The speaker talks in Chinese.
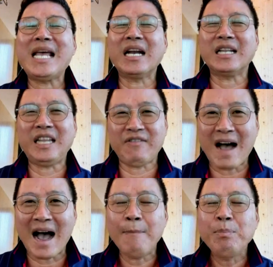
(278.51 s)
性化的
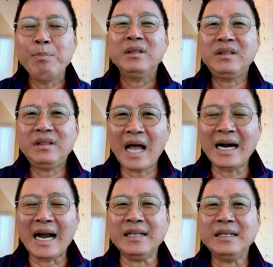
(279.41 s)
不一样的地
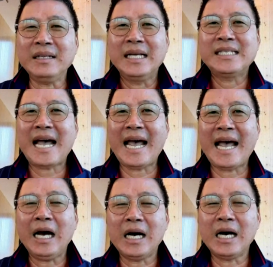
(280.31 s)
方。当
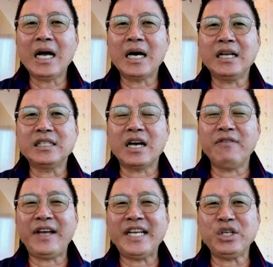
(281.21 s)
然，在
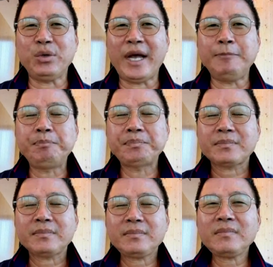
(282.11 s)
合格的这个
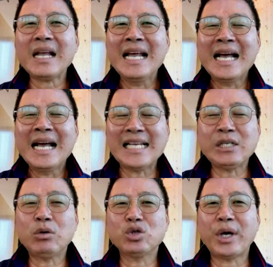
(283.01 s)
飞行员，
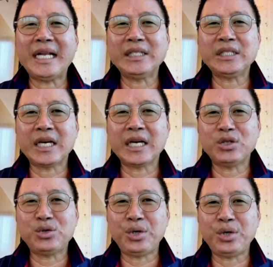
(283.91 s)
他经
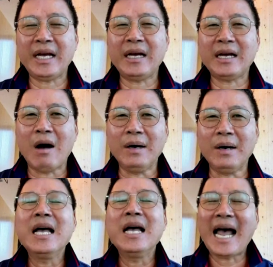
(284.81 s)
过专业的这个训
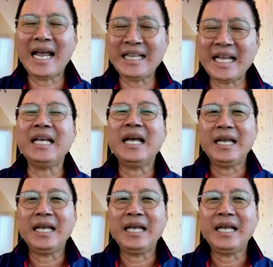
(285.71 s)
练跟考核。